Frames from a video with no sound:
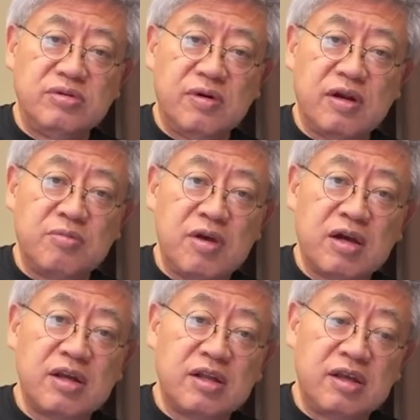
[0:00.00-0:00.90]
いわゆる
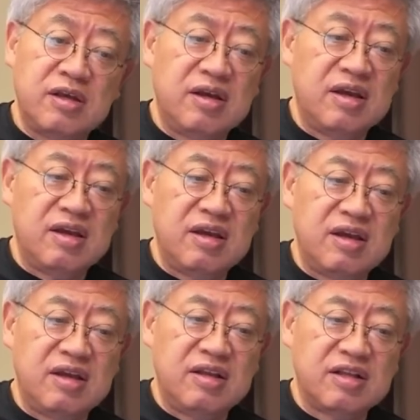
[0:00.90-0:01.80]
宮家に、
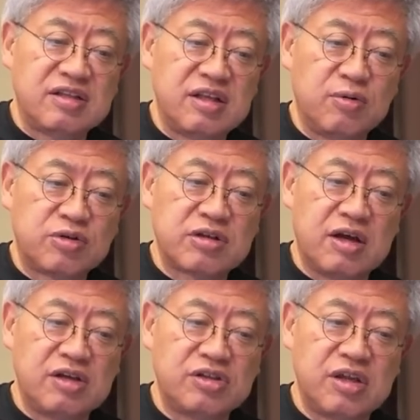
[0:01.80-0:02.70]
えー、ですね、お仕
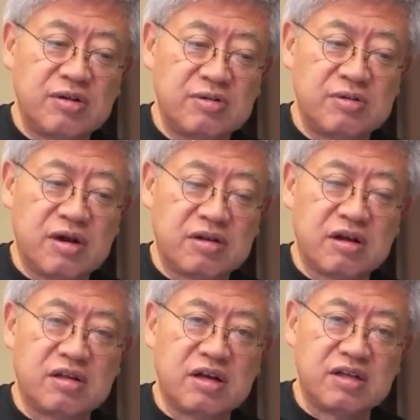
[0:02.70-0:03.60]
えしている
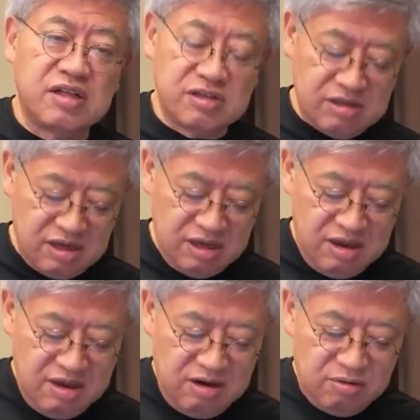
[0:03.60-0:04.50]
方々がですね、
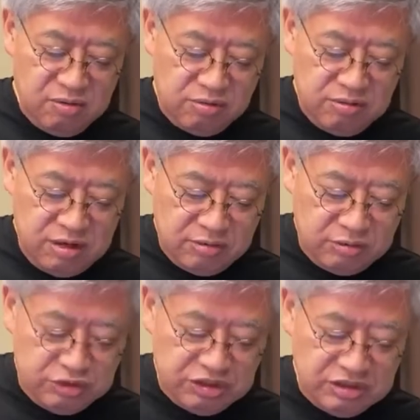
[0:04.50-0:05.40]
これくらい
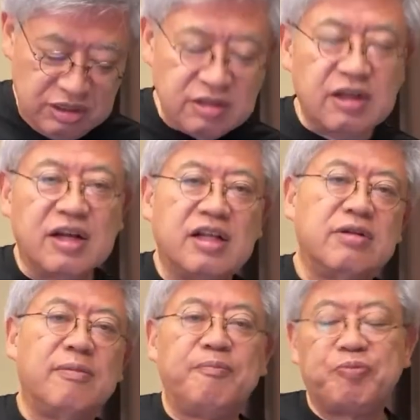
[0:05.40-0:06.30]
の認識なんだなと、
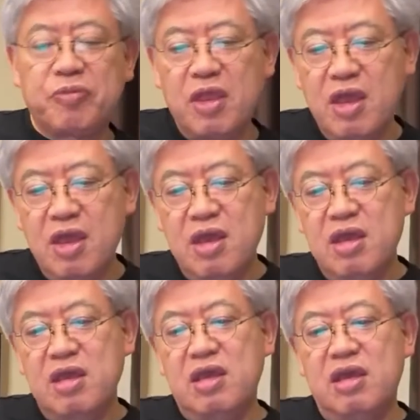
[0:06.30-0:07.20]

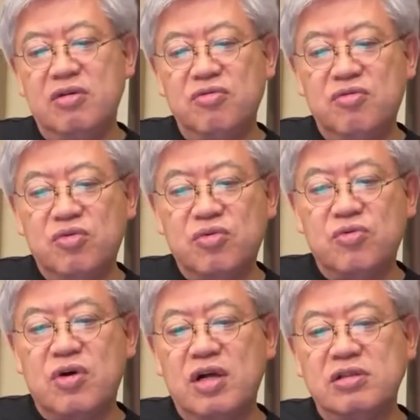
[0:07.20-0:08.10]
えー、いうこと
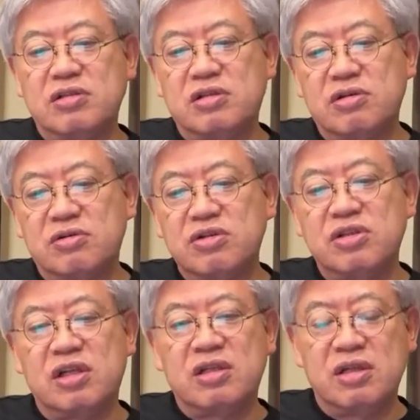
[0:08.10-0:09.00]
を感じさせる記
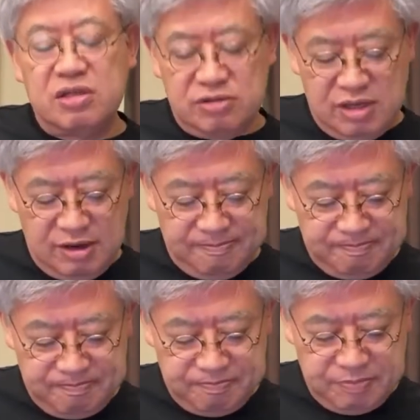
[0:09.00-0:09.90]
事だったんですね。
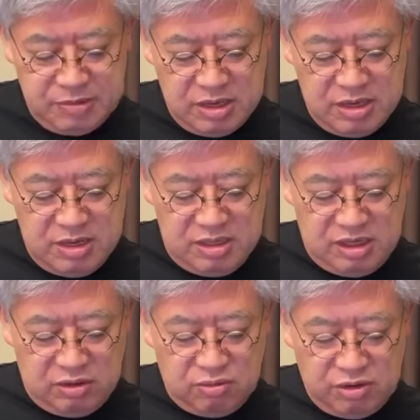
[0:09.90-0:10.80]

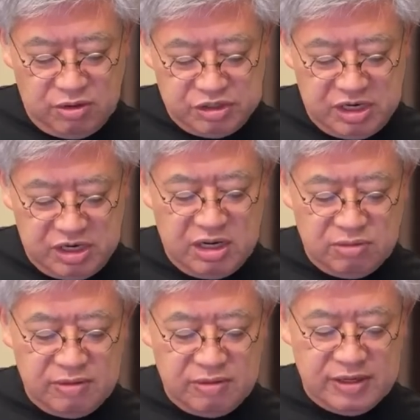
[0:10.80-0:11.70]
で、これじゃあ、
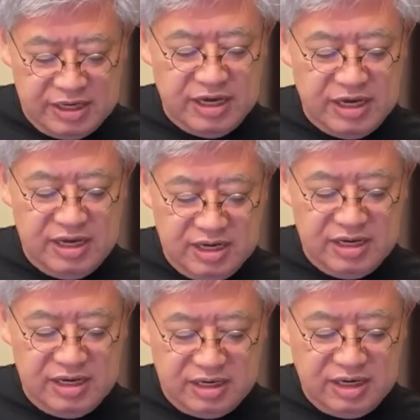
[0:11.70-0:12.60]
これはね、
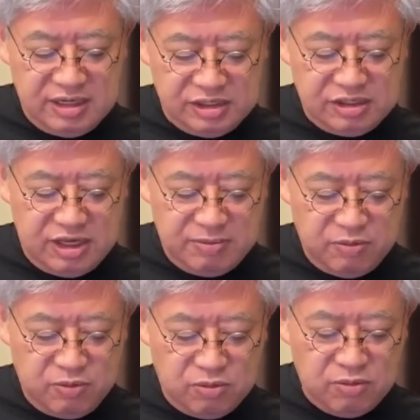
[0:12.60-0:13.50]
解決しない。
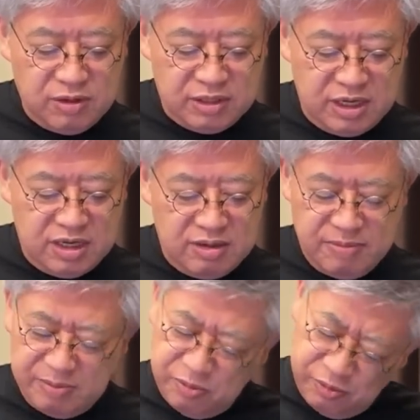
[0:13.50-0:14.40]
もうここはね、
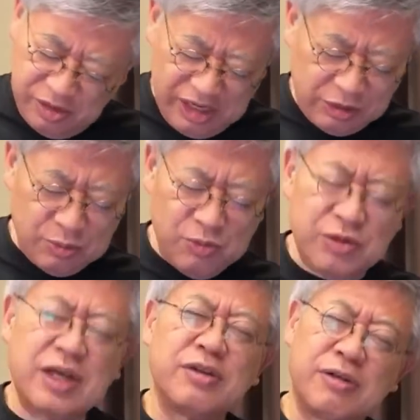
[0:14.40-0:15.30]
まあもう無理だと思
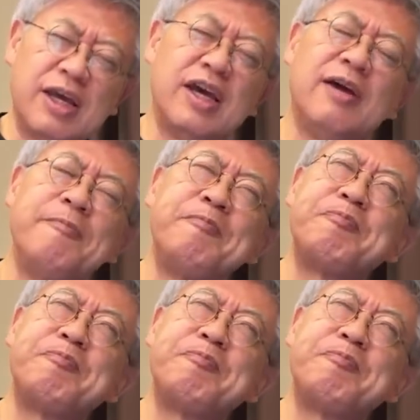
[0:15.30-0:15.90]
うんだけどね、